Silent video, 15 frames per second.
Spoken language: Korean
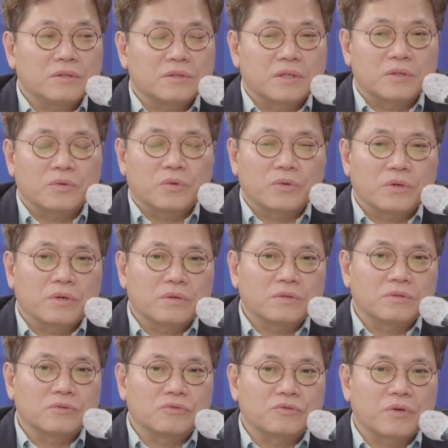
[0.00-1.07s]
대통령
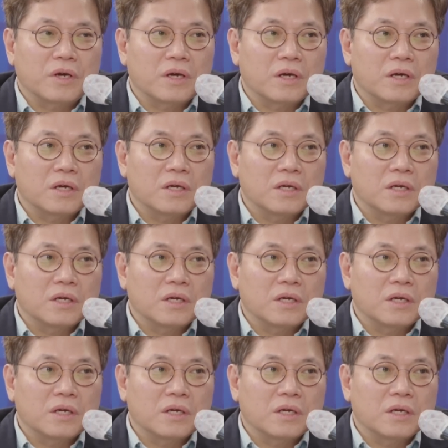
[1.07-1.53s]
그 국회